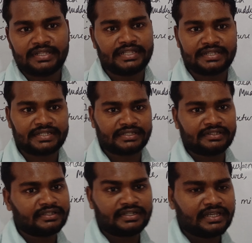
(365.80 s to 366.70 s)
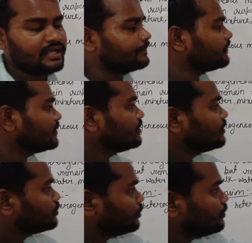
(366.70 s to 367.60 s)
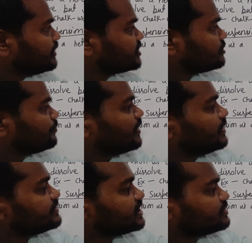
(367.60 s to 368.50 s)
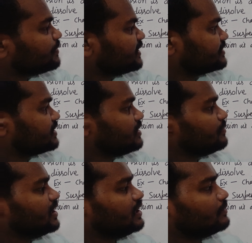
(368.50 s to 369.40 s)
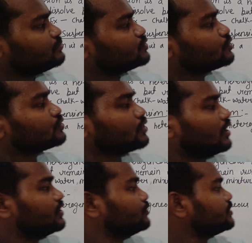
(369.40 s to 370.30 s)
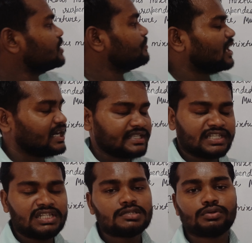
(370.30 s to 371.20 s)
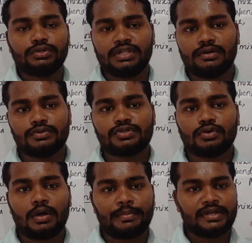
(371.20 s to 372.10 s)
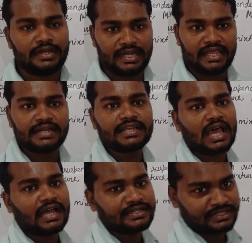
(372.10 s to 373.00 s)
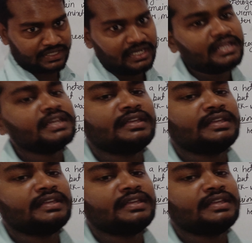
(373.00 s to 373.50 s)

नहीं देख सकते थे ठीक है तो इसमें सस्पेंशन में हम जो सॉल्यूट की पार्टिकल्स होती है उसको अपनी नेक्ड आई से